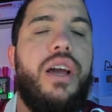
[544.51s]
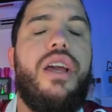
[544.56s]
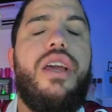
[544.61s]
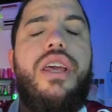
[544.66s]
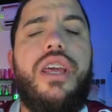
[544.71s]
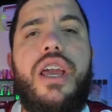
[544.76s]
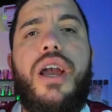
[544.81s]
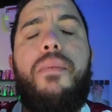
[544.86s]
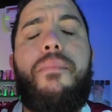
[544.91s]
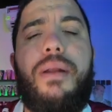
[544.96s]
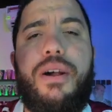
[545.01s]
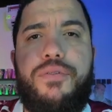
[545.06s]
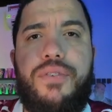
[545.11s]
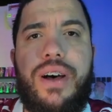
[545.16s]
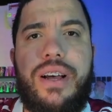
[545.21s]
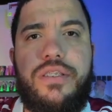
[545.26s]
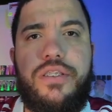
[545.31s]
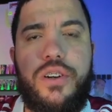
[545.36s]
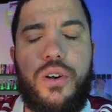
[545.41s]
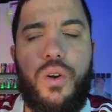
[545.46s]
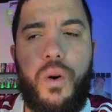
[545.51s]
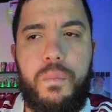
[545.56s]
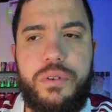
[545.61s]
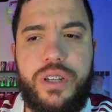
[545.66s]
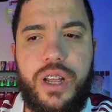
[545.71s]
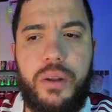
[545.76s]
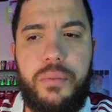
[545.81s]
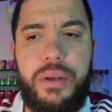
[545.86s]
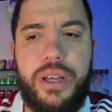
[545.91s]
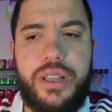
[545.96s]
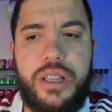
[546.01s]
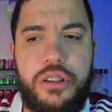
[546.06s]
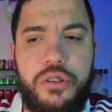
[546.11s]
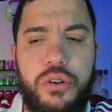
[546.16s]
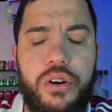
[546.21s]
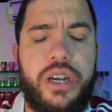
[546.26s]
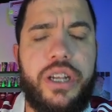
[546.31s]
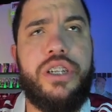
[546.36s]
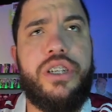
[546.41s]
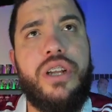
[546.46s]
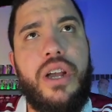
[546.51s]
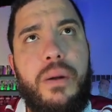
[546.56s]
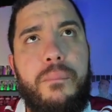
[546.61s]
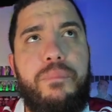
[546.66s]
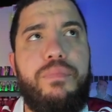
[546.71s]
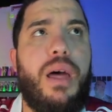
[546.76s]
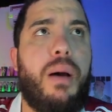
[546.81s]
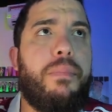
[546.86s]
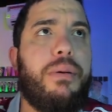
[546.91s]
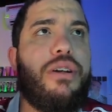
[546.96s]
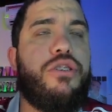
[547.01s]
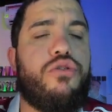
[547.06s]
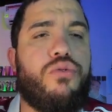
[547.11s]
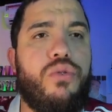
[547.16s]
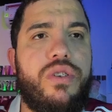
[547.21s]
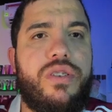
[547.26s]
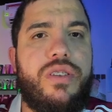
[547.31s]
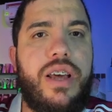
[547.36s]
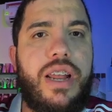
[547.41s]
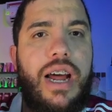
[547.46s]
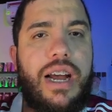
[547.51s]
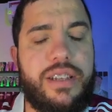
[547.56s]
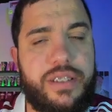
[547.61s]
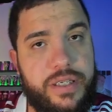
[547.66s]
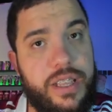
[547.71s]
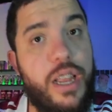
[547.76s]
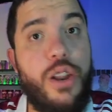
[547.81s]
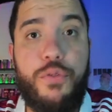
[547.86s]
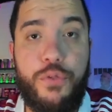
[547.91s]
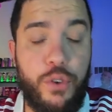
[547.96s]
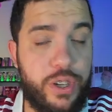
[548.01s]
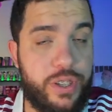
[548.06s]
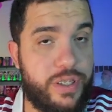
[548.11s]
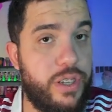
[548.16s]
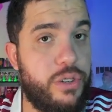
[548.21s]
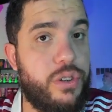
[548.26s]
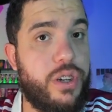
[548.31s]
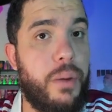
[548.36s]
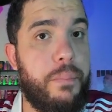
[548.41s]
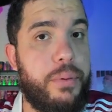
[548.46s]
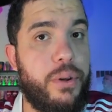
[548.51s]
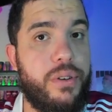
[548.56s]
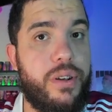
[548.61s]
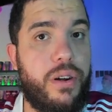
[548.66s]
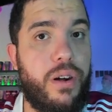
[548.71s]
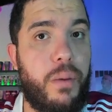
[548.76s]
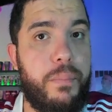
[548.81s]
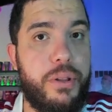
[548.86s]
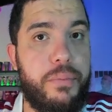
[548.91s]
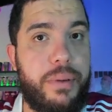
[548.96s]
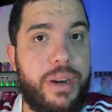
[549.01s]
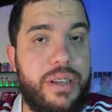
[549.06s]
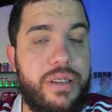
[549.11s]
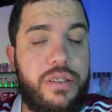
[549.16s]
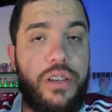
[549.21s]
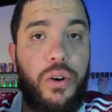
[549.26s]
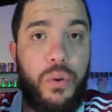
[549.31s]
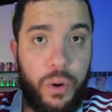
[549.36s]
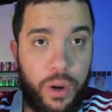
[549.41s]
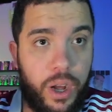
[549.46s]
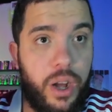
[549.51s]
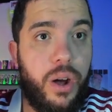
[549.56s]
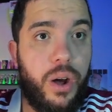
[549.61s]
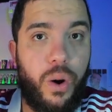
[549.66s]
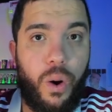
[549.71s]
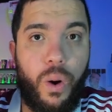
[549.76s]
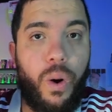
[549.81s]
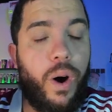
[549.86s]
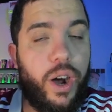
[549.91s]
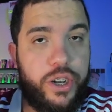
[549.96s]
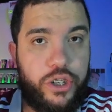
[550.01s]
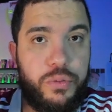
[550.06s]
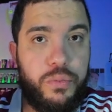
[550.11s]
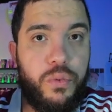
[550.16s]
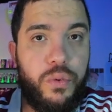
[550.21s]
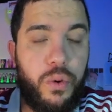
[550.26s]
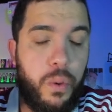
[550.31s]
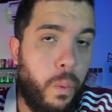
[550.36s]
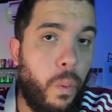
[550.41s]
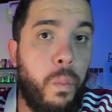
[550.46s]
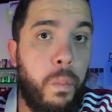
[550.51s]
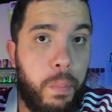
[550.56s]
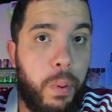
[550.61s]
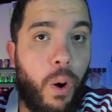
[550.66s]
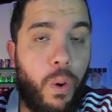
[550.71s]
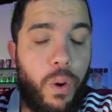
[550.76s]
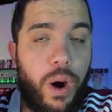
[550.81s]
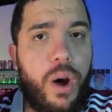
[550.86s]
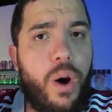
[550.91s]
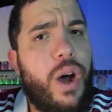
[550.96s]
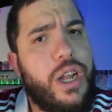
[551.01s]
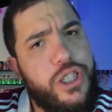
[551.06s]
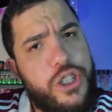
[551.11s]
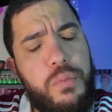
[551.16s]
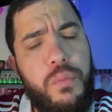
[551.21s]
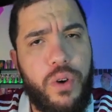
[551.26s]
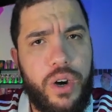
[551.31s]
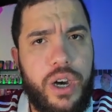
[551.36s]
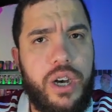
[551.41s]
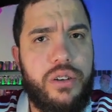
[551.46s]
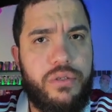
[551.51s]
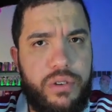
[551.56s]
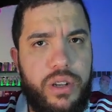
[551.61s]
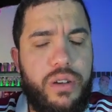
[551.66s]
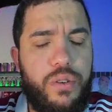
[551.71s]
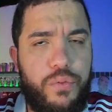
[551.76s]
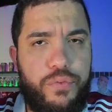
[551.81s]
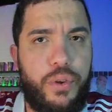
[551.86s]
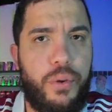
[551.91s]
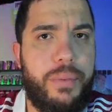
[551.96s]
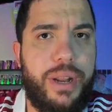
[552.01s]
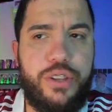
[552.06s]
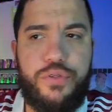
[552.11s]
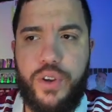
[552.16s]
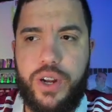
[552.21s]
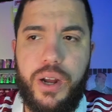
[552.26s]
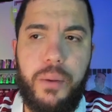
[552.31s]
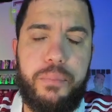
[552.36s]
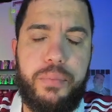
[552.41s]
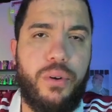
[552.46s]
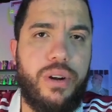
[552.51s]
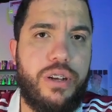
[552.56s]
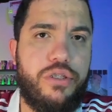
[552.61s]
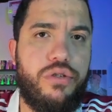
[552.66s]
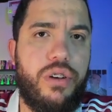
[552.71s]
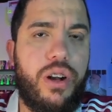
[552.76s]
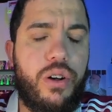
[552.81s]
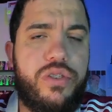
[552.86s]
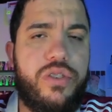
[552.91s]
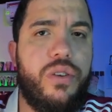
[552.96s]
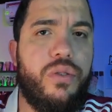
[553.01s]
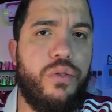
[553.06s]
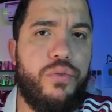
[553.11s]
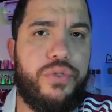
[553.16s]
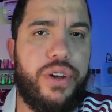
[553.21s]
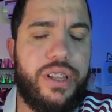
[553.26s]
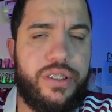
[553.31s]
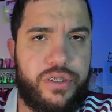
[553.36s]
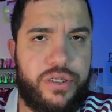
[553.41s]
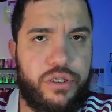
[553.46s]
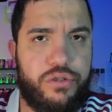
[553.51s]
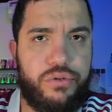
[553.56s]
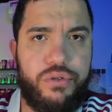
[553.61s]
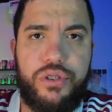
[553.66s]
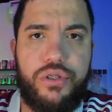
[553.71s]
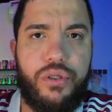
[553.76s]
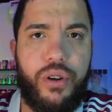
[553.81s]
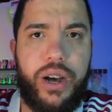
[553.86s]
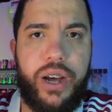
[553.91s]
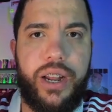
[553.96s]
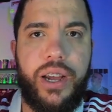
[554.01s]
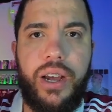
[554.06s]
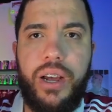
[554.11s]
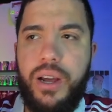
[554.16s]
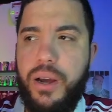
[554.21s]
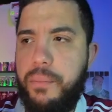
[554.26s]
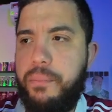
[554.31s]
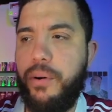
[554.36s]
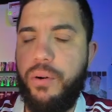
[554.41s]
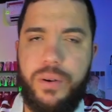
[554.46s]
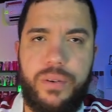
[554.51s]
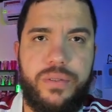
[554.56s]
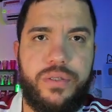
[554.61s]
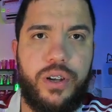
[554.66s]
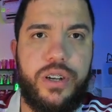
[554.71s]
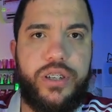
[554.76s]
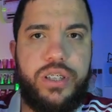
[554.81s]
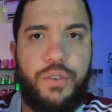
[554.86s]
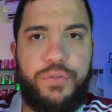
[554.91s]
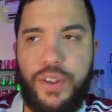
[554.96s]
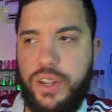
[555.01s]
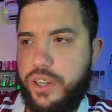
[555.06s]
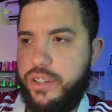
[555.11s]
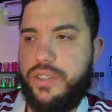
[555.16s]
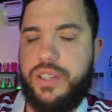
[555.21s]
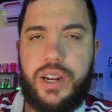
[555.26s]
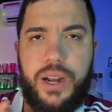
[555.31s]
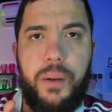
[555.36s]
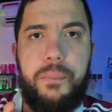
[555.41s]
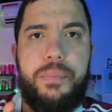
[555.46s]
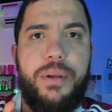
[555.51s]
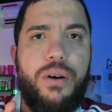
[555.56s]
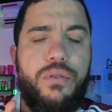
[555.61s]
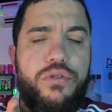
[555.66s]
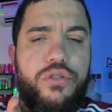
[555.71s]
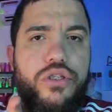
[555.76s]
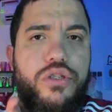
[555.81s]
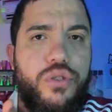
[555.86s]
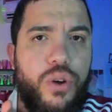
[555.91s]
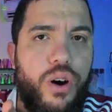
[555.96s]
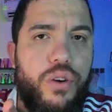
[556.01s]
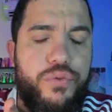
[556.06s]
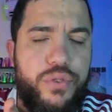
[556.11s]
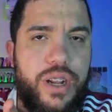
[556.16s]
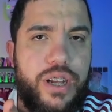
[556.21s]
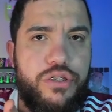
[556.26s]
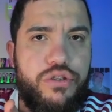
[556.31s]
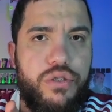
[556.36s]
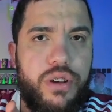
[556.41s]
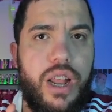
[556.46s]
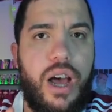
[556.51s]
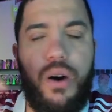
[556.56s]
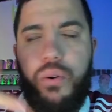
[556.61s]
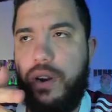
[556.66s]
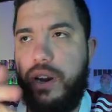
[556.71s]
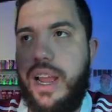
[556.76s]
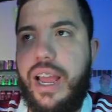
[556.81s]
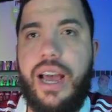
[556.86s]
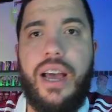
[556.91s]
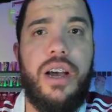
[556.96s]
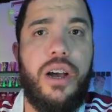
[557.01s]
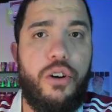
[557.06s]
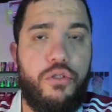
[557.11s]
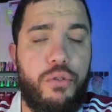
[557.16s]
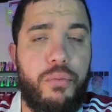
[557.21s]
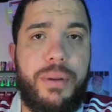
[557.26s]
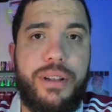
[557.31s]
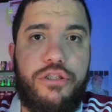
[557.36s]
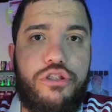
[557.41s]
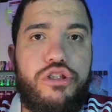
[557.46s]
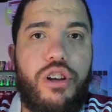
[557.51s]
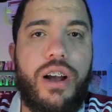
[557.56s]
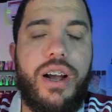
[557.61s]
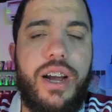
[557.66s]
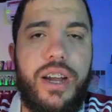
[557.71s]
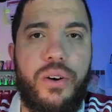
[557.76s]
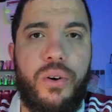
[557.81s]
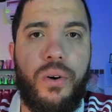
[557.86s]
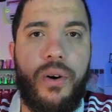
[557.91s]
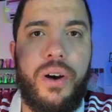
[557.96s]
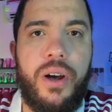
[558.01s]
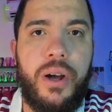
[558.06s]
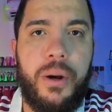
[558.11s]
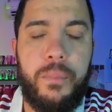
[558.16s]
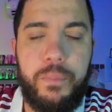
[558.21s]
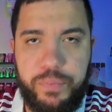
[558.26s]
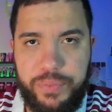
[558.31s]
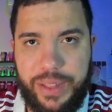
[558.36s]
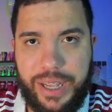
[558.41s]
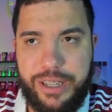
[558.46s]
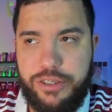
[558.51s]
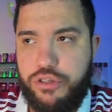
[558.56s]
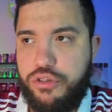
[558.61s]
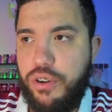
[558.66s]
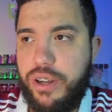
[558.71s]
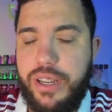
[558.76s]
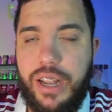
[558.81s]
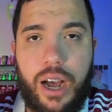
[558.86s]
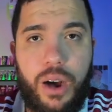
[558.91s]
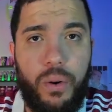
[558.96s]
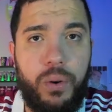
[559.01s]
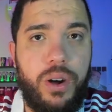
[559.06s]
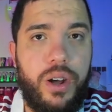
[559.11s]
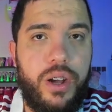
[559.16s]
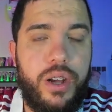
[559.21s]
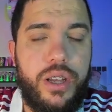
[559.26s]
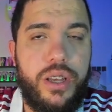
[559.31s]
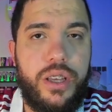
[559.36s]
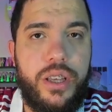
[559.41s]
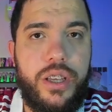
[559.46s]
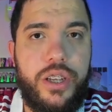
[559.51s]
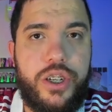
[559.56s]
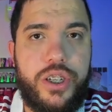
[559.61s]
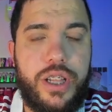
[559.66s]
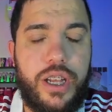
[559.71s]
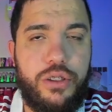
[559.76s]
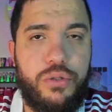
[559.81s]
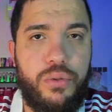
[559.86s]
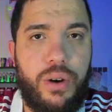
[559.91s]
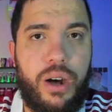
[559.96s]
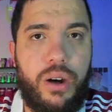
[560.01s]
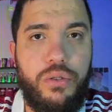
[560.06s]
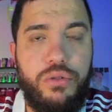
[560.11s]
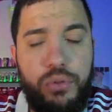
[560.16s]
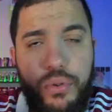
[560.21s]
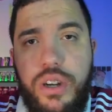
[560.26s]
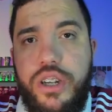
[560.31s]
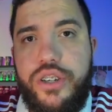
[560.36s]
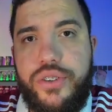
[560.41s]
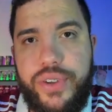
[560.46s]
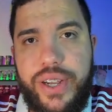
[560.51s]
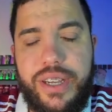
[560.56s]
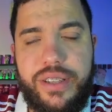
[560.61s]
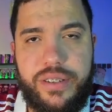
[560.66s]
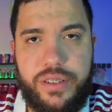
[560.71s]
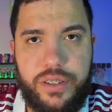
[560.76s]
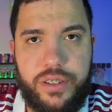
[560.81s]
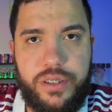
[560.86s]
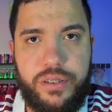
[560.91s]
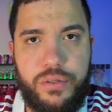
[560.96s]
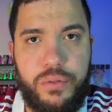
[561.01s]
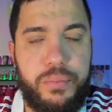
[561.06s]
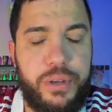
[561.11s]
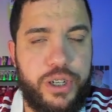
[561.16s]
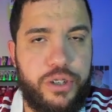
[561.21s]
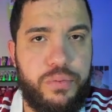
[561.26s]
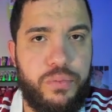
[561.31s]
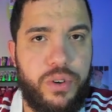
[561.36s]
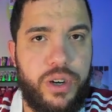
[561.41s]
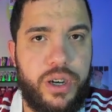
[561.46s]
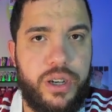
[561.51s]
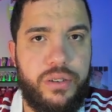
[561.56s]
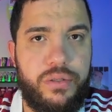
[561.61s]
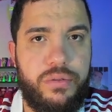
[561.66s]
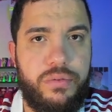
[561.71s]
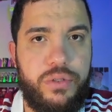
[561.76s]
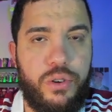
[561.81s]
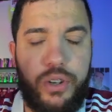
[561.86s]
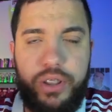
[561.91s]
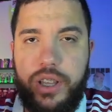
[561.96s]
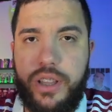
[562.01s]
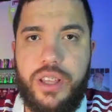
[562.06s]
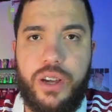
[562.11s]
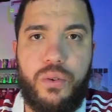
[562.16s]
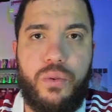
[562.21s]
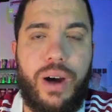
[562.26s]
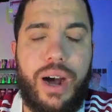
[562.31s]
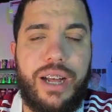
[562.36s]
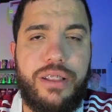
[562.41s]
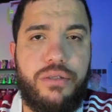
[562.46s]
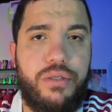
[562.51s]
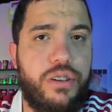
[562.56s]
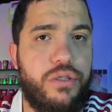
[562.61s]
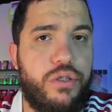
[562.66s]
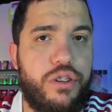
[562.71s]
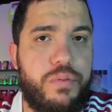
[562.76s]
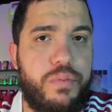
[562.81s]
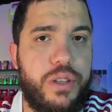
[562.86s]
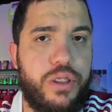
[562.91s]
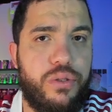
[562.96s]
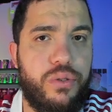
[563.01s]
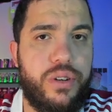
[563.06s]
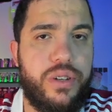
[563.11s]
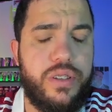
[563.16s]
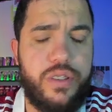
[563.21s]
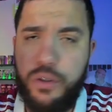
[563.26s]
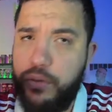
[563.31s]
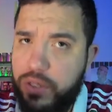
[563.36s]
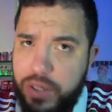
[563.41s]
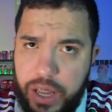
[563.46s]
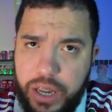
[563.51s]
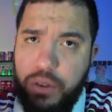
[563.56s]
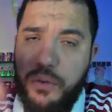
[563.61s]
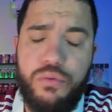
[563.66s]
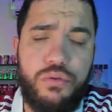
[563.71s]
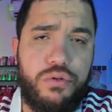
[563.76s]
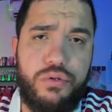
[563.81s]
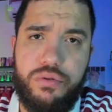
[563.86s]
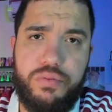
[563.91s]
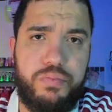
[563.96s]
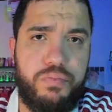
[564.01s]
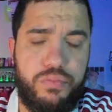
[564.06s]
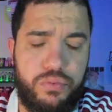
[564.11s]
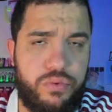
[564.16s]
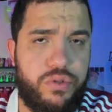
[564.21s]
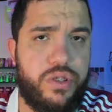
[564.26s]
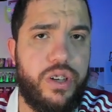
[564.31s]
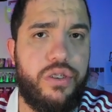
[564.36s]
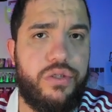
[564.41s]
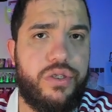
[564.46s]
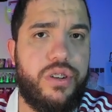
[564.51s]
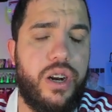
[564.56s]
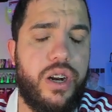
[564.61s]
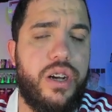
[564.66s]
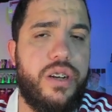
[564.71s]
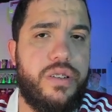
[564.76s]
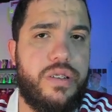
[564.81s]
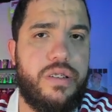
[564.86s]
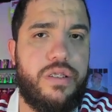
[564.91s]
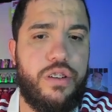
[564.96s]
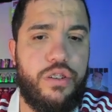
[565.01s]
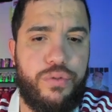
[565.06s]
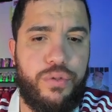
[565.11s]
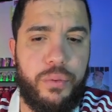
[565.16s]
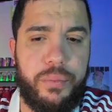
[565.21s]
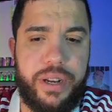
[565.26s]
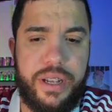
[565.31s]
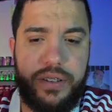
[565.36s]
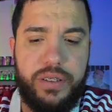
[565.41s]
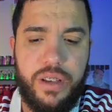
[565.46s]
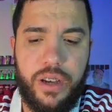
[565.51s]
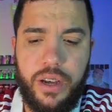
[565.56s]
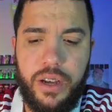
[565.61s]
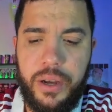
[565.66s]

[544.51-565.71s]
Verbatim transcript: Ir para a fase de grupos da Libertadores, dá para a gente considerar que se ele for sendo campeão da Copa do Brasil, ótimo, um bom, ótimo ano, né? O Fluminense foi campeão nacional cinco vezes na sua história. Pô, então a gente tá falando de ser campeão de novo nacional, ganhar. O Fluminense só ganhou nacional e estadual duas vezes no mesmo ano, em 84 e em 2012. Então seria um dos, um dos anos grandes assim do Fluminense.